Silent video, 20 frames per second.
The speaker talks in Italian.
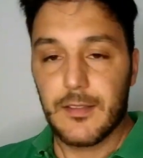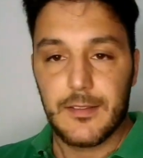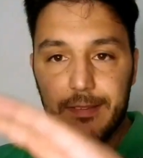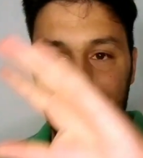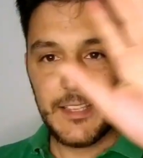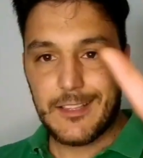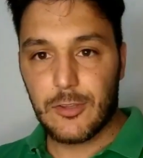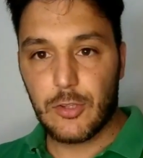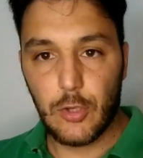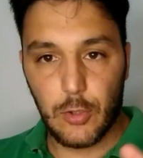
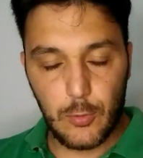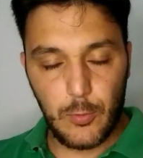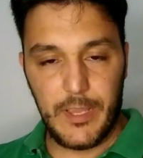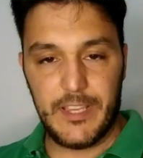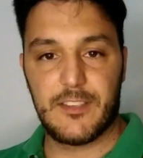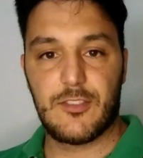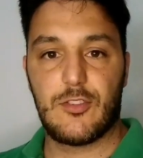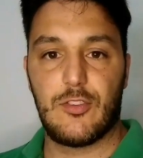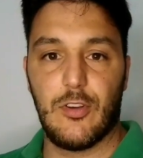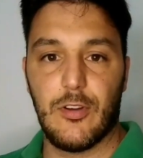Detto
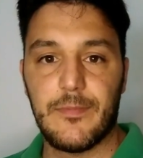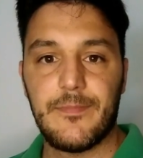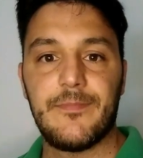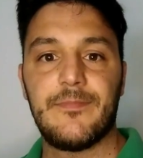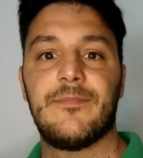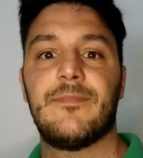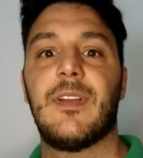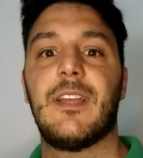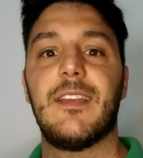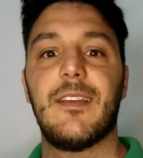questo,
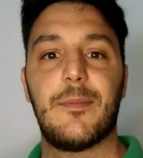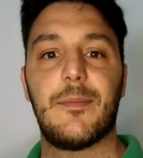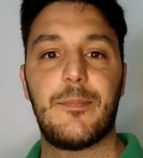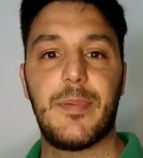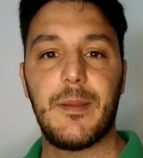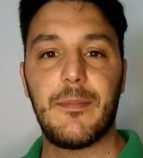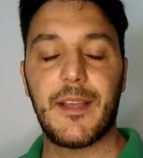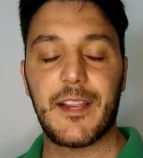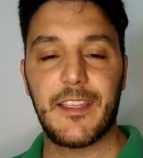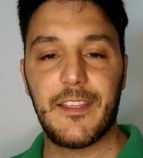
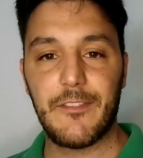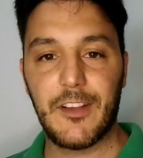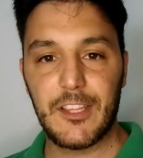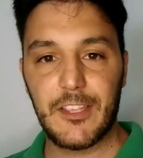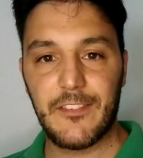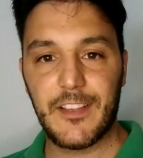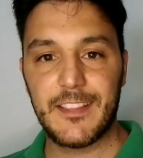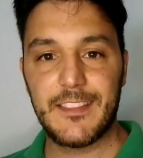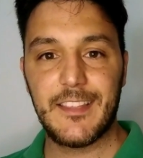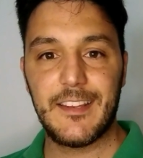prima che
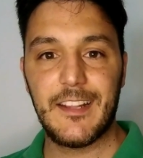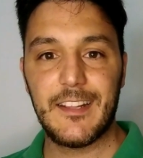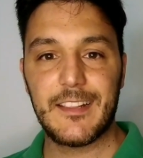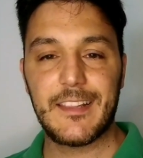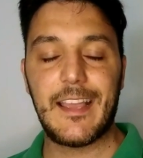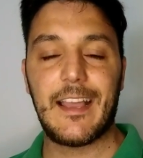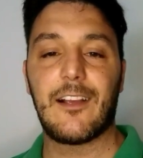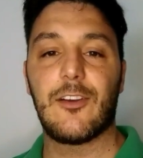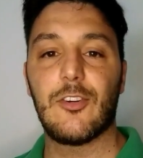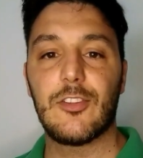vada avanti nel
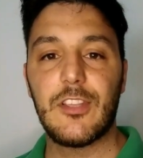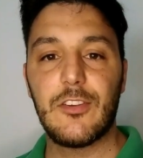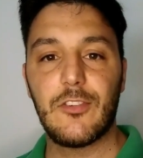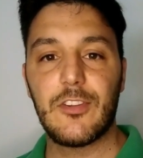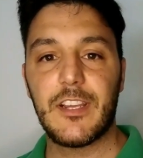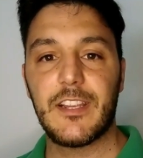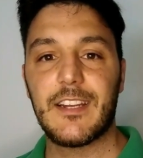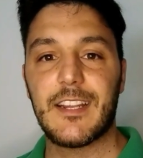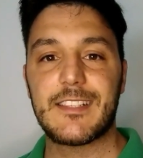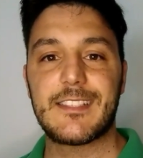tango, devo
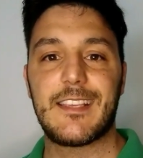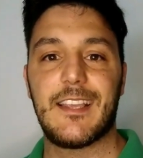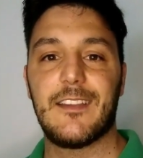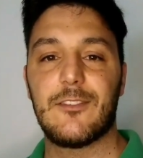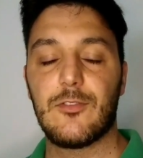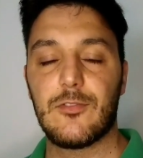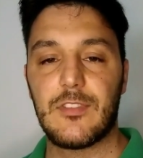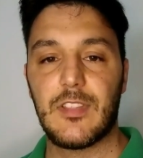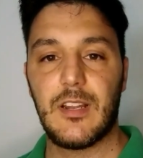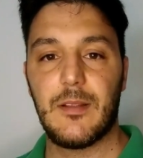
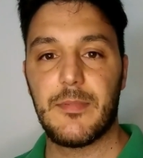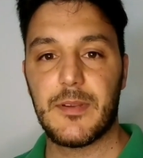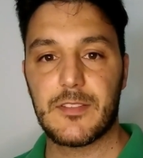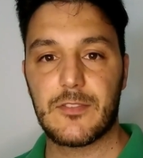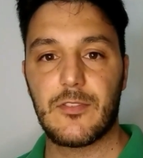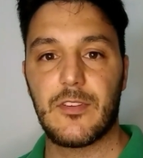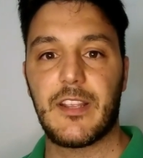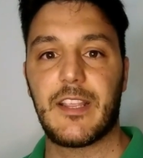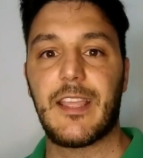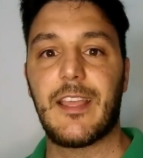ringraziare tutte le
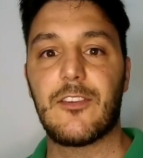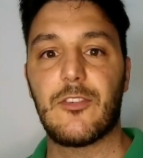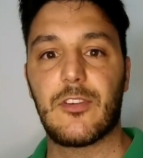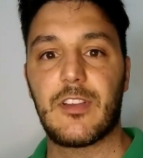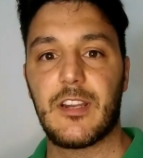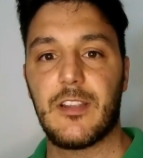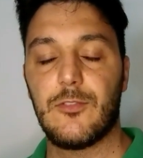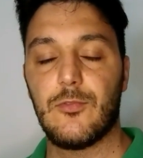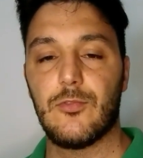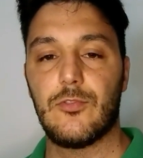persone che
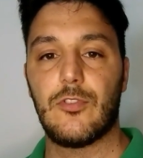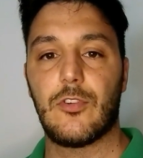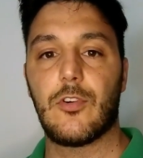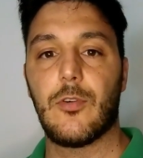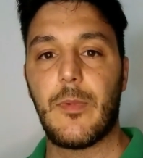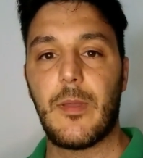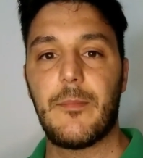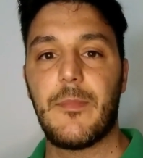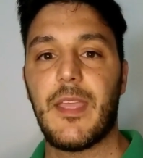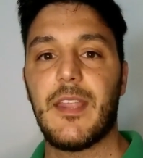hanno creduto
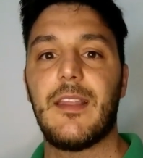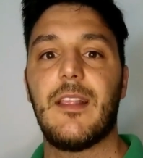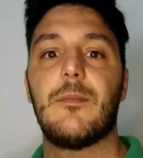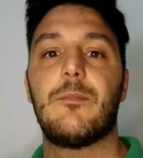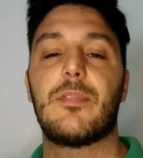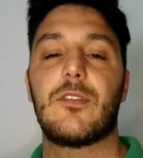come me nel